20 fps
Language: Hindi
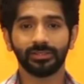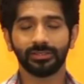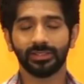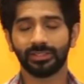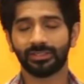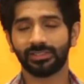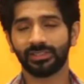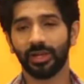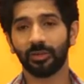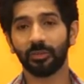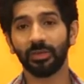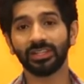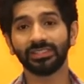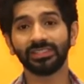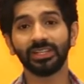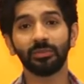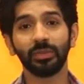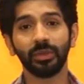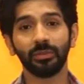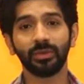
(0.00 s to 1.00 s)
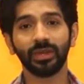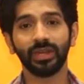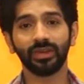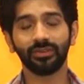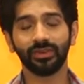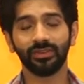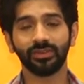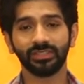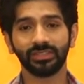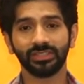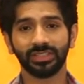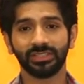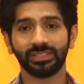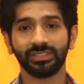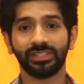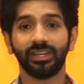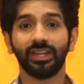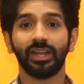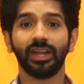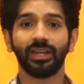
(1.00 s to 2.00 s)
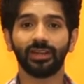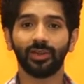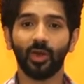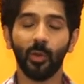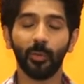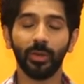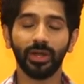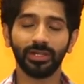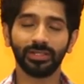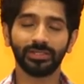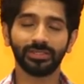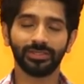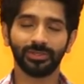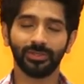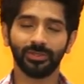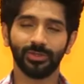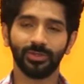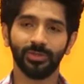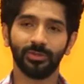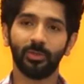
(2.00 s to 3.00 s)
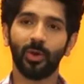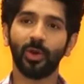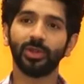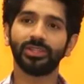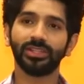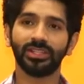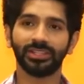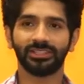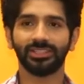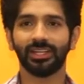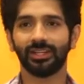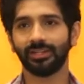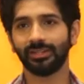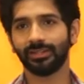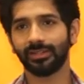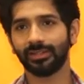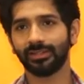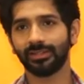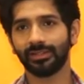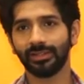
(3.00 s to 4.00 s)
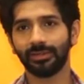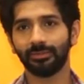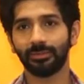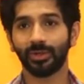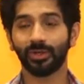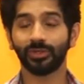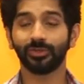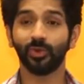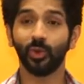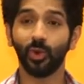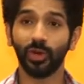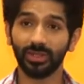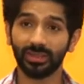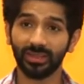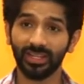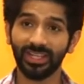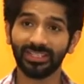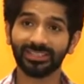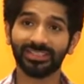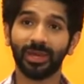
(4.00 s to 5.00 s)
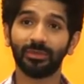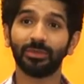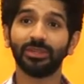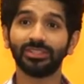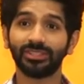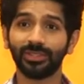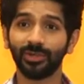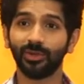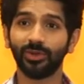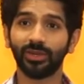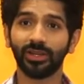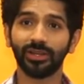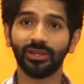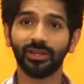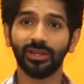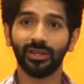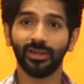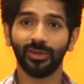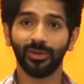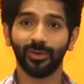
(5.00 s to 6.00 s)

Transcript: सच अमेजिंग पीपल हैव गिवन सच ग्रेट कमेंट्स तो बहुत ही अच्छा लग रहा है बिकॉज वो इतने एस्टेब्लिश लोग हैं